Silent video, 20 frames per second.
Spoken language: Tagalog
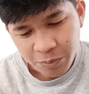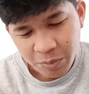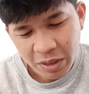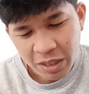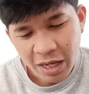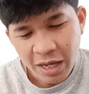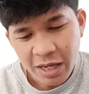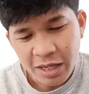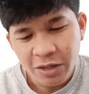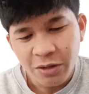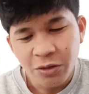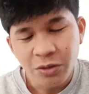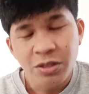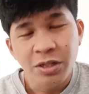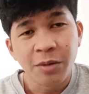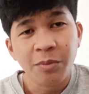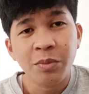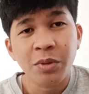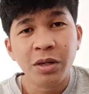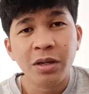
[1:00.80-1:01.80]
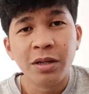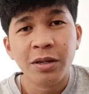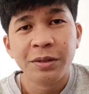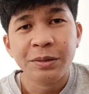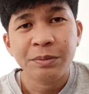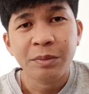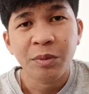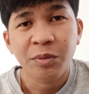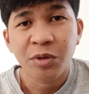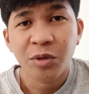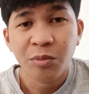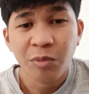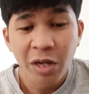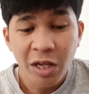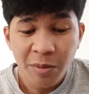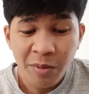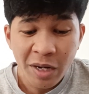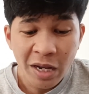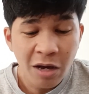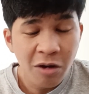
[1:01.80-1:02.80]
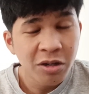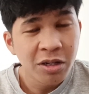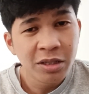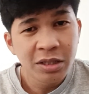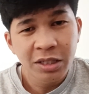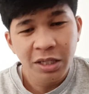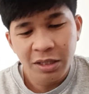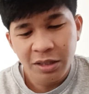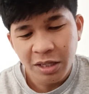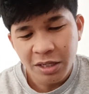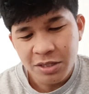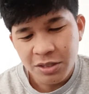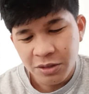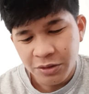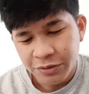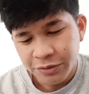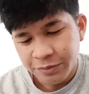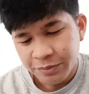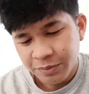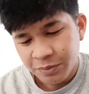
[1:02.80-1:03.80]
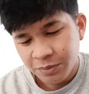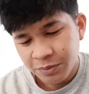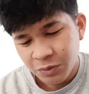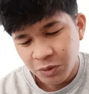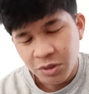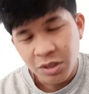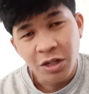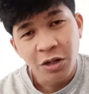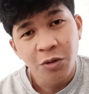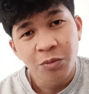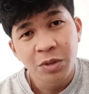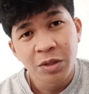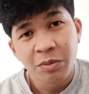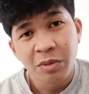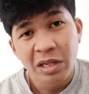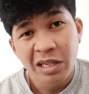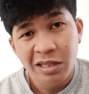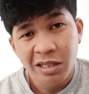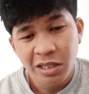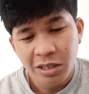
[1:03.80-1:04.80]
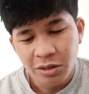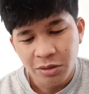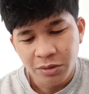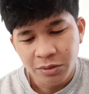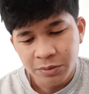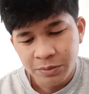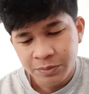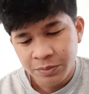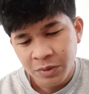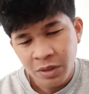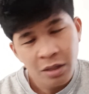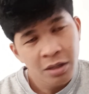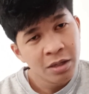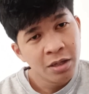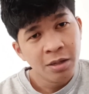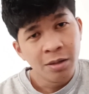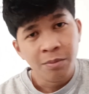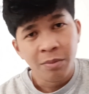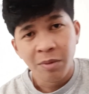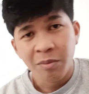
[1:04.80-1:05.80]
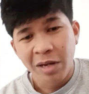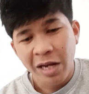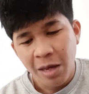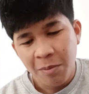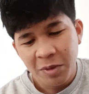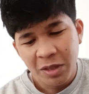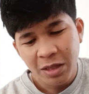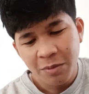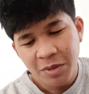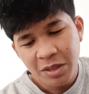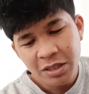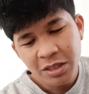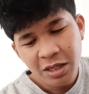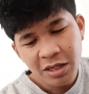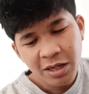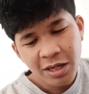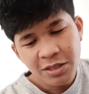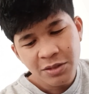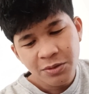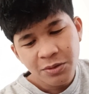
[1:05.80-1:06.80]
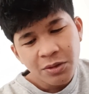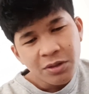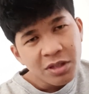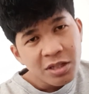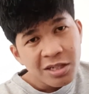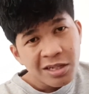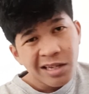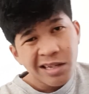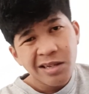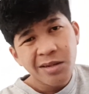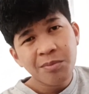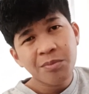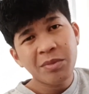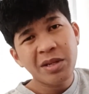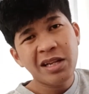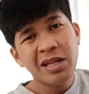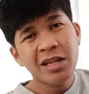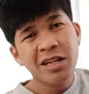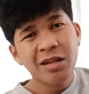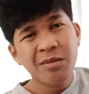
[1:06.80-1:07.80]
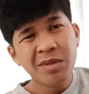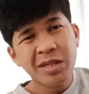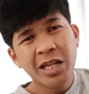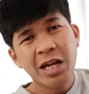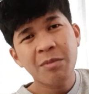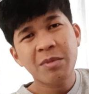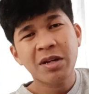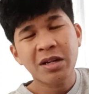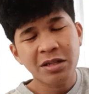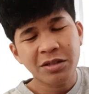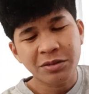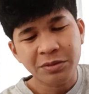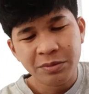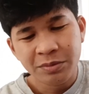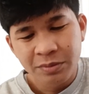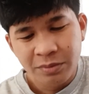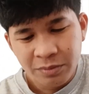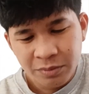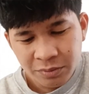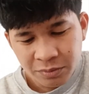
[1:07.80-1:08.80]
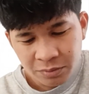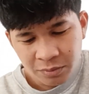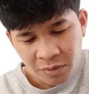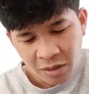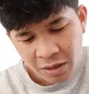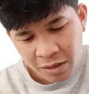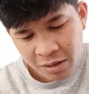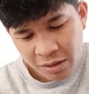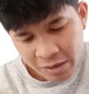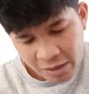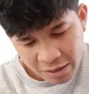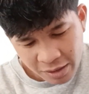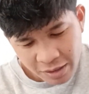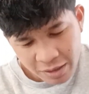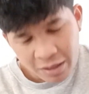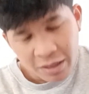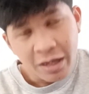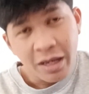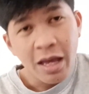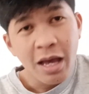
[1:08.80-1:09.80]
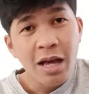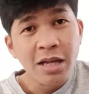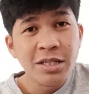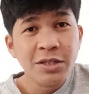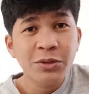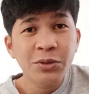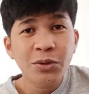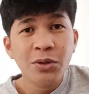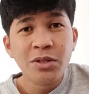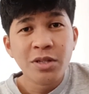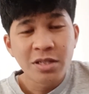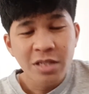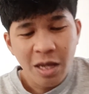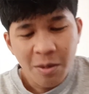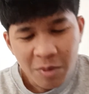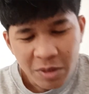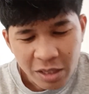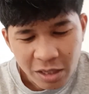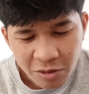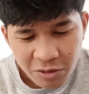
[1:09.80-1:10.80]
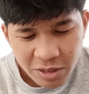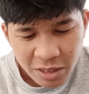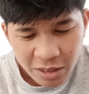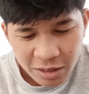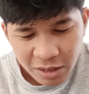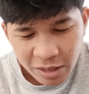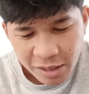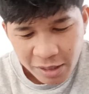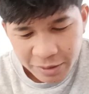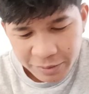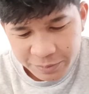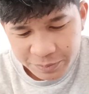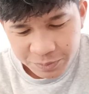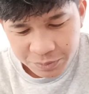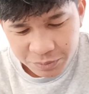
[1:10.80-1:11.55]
Yung pagkain ko, syempre, mamumblema na ako ng 3 days nun. Kung saan ako bibili dito. May malapit naman dyan, kaso hindi siya bilian ng madaming ano. Kaya siguro, sasama na lang sa kanila.